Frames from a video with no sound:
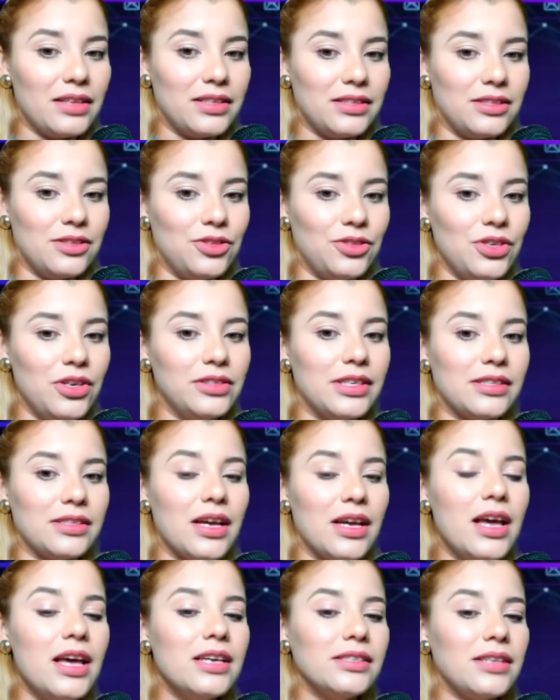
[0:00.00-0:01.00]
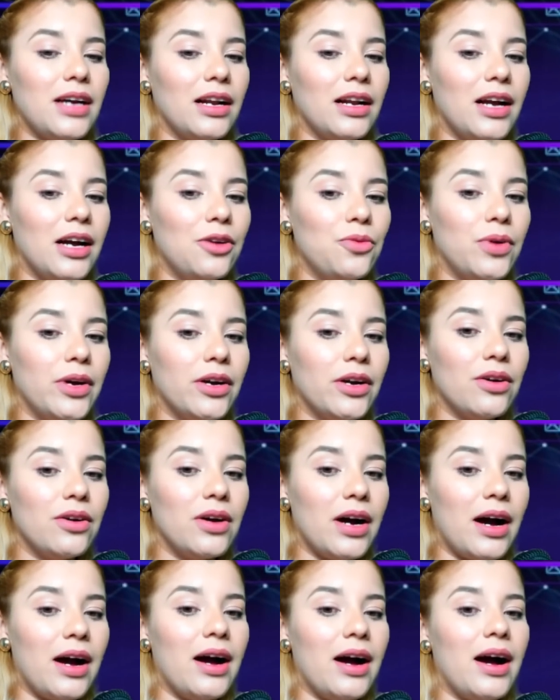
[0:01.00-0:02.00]
las decisiones salgan luego
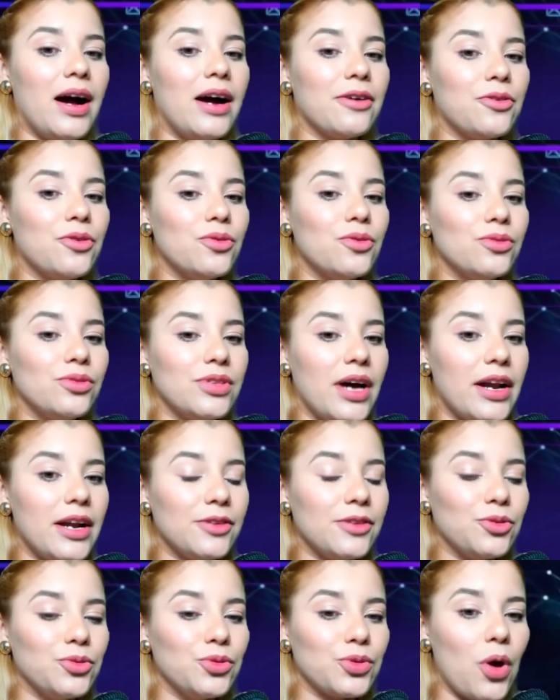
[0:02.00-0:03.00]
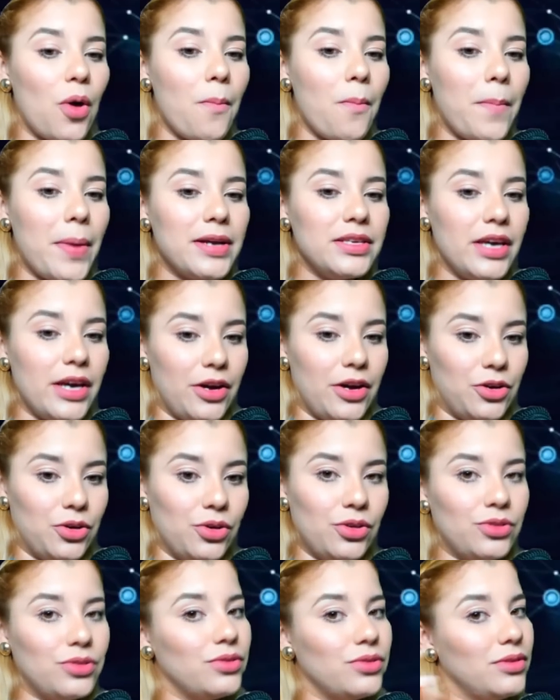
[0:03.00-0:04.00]
a acusar a sus
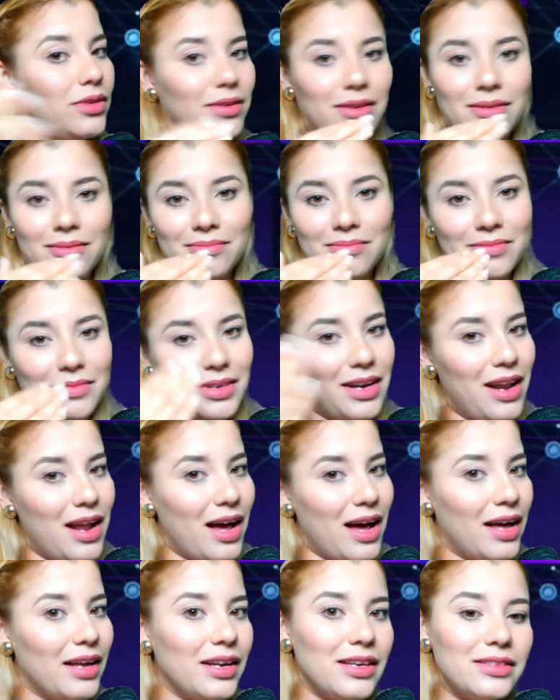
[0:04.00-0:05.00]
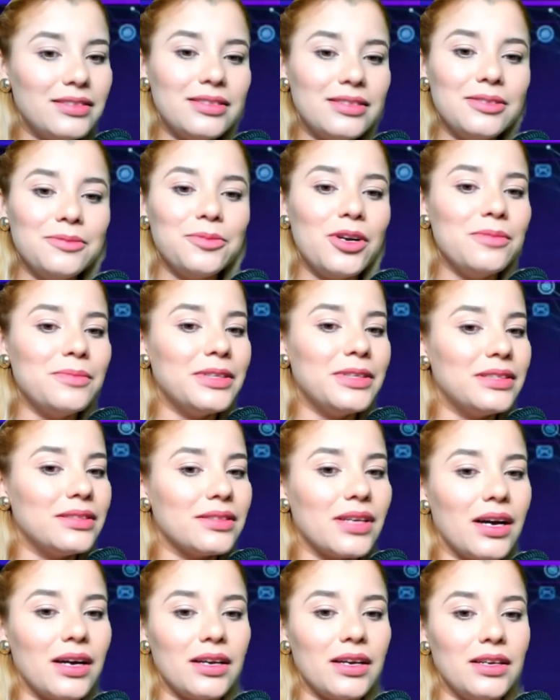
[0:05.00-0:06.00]
compañeros clarísimo el
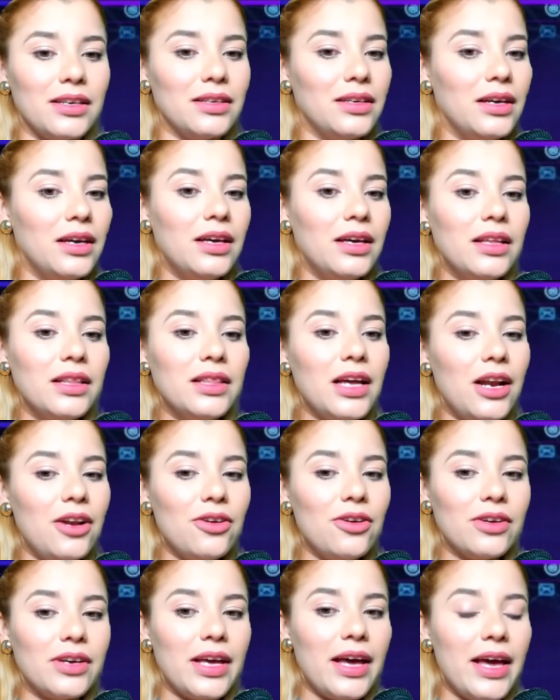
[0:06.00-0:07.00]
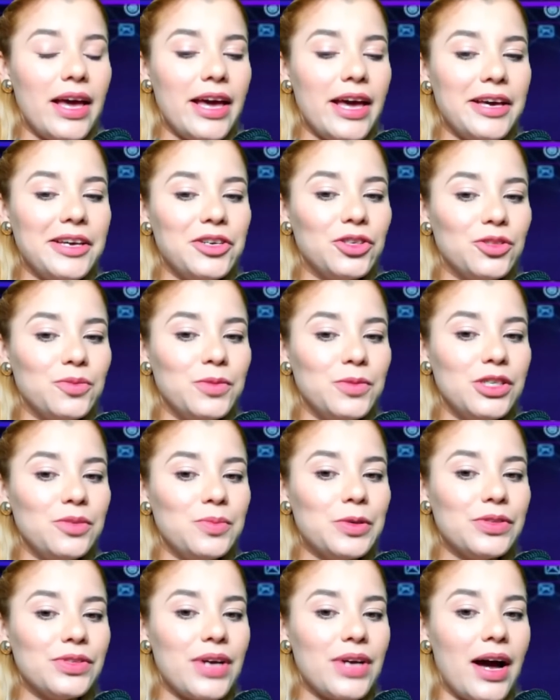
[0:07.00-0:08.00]
mensaje de lo que ellos
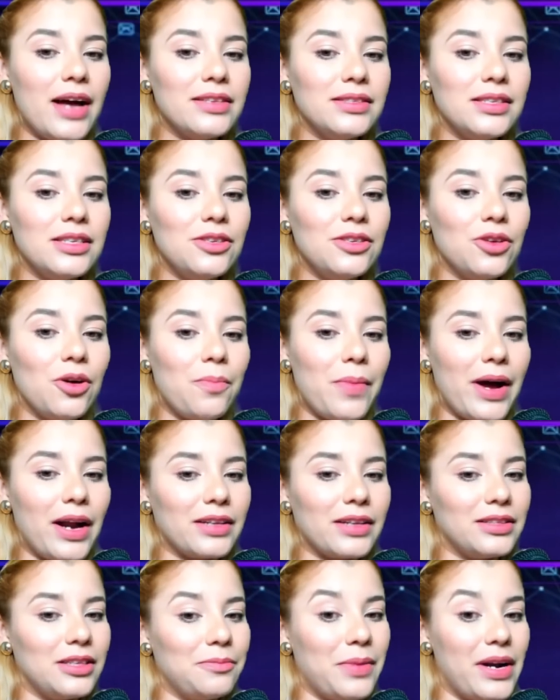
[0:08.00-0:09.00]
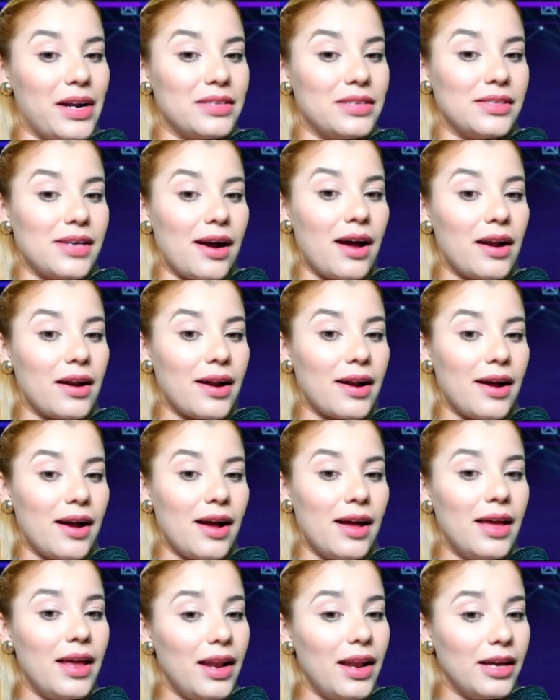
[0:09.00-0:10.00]
mismos han sido parte para sacar
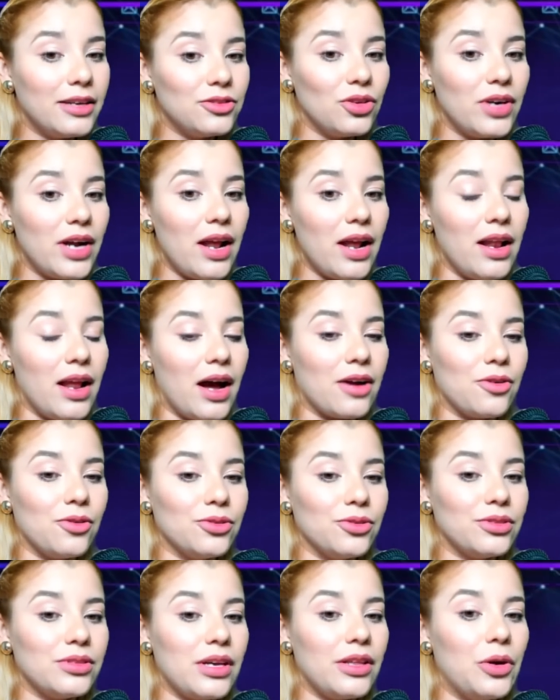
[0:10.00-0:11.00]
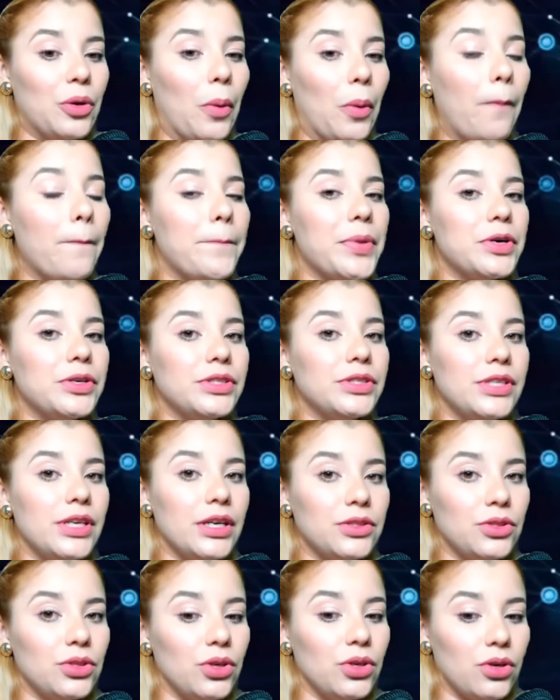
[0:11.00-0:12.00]
raja electoral a costa de un
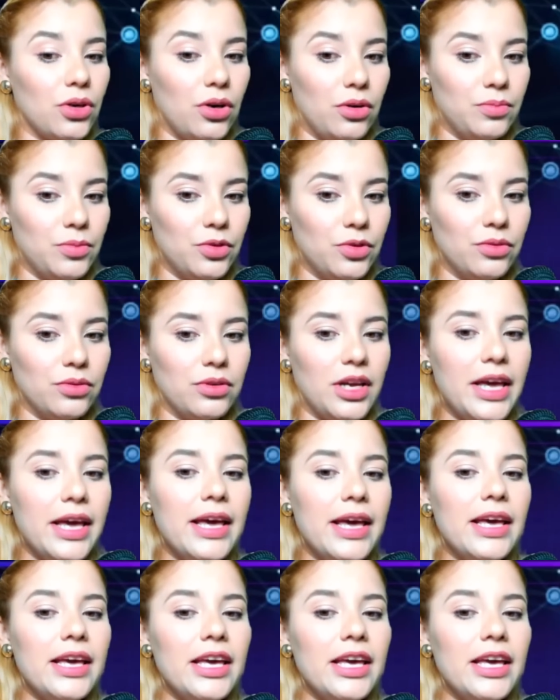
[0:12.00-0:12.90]
proyecto común.